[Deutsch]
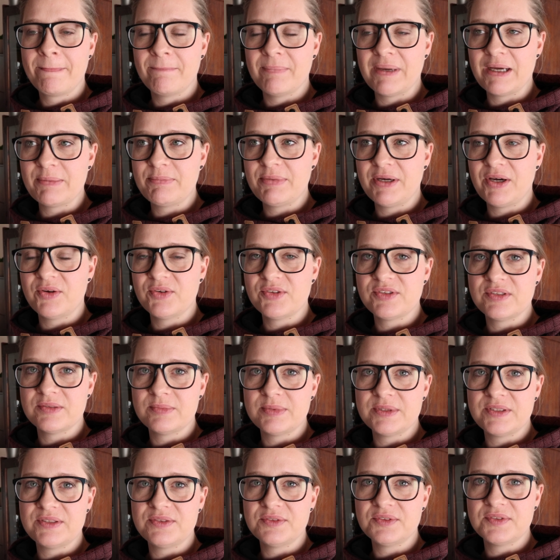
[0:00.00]
mache Pause
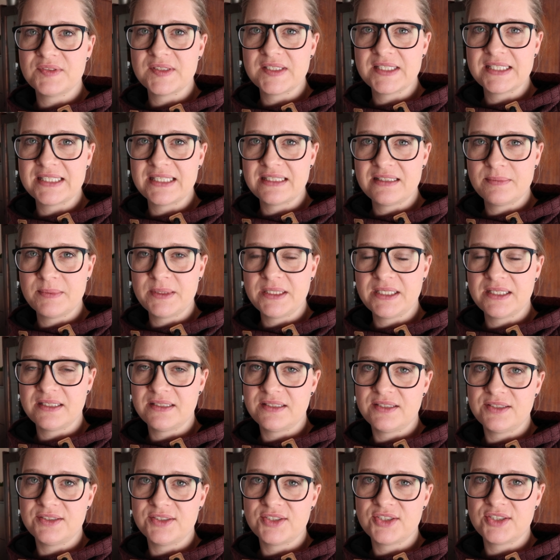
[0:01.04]
beziehungsweise setze mich an
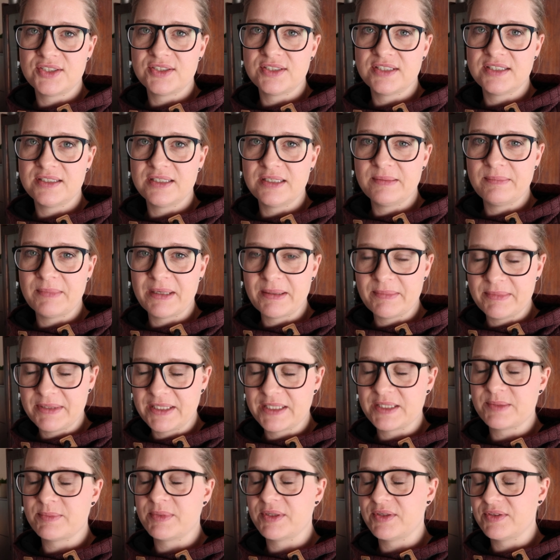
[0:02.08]
den Tisch, äh, mache
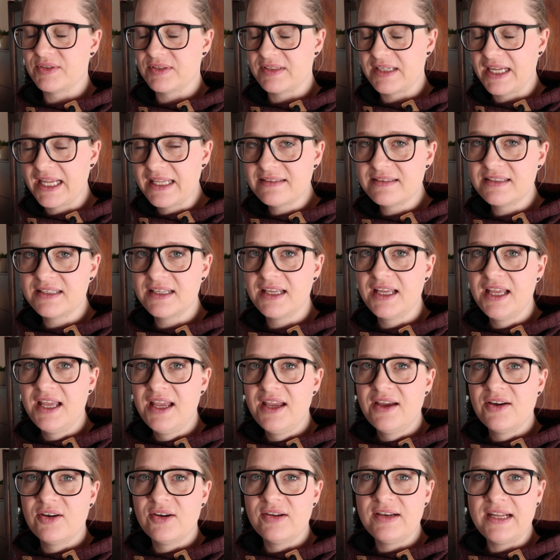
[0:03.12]
Mittagspause und esse
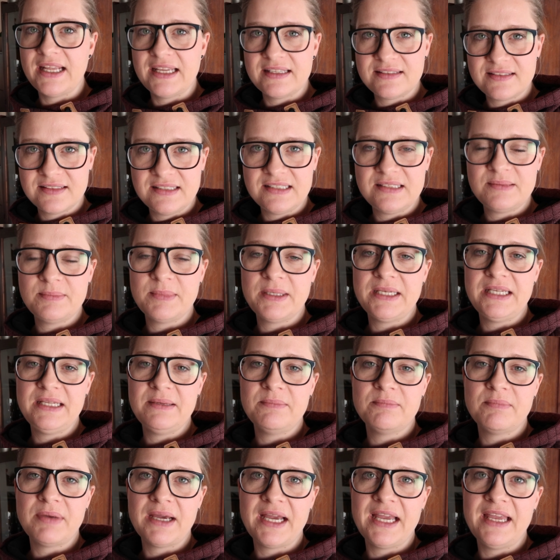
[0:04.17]
und esse nicht mehr
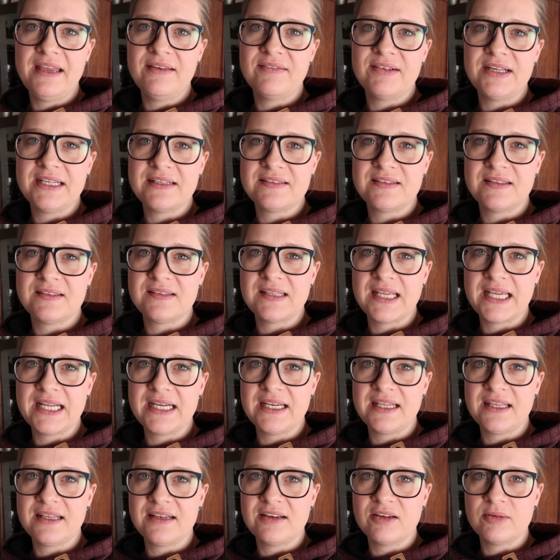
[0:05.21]
nebenbei, weil das ist
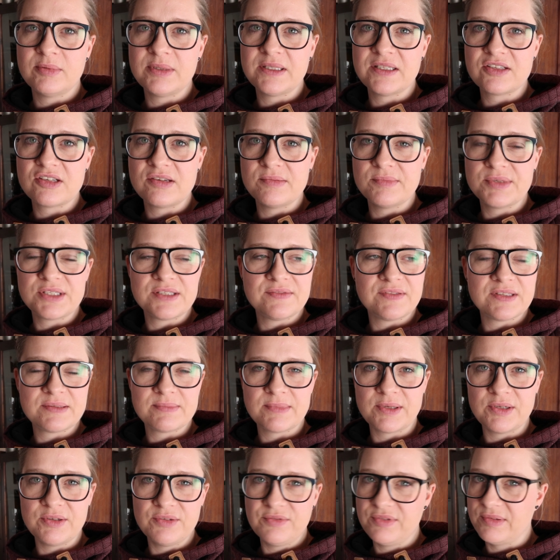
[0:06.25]
eigentlich, glaube ich, das Schlimmste, was
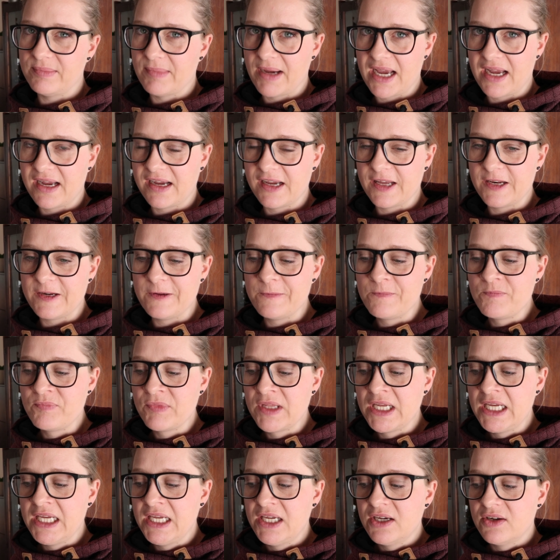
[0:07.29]
man irgendwie machen kann.
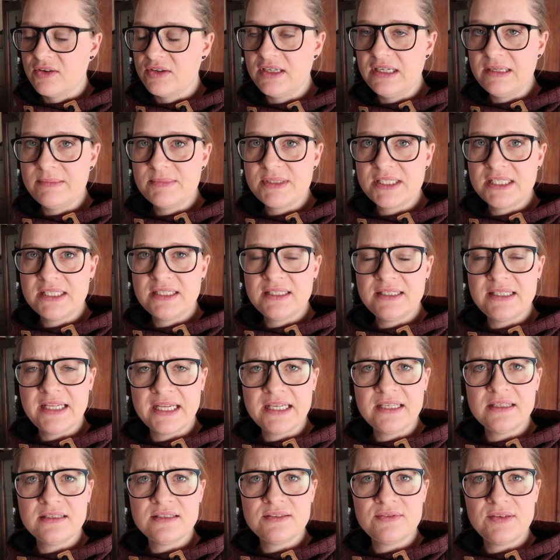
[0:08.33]
Und in dem Sinne
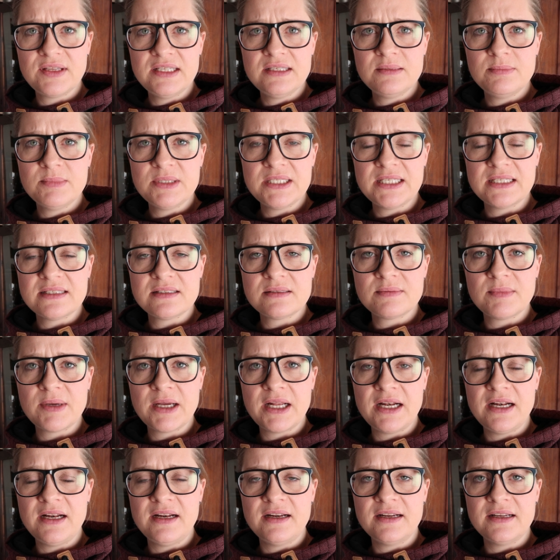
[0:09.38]
denke ich, werde ich mich jetzt
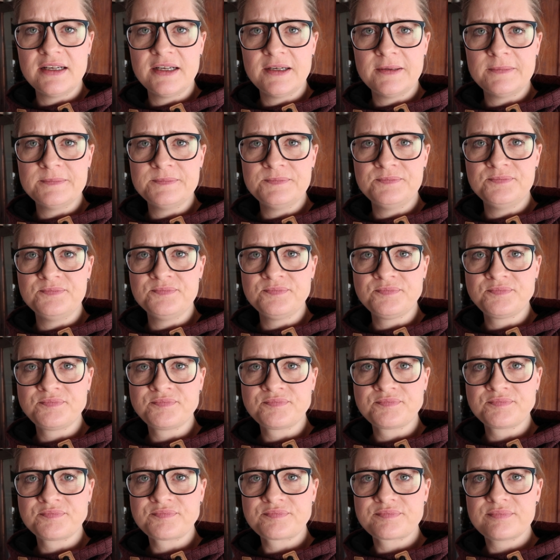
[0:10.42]
mal ähm,
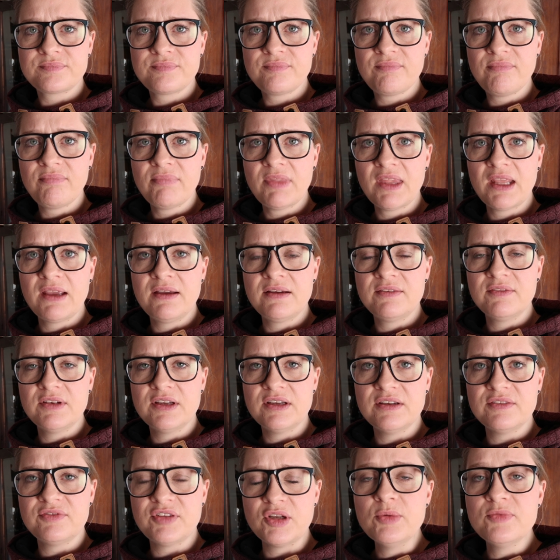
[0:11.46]

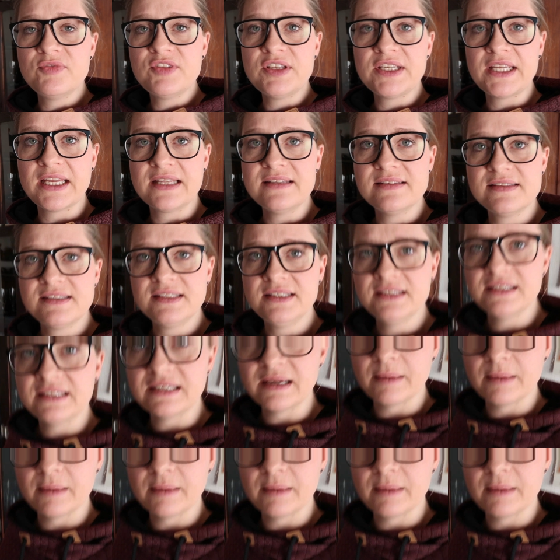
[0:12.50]
äh, vernünftig anziehen.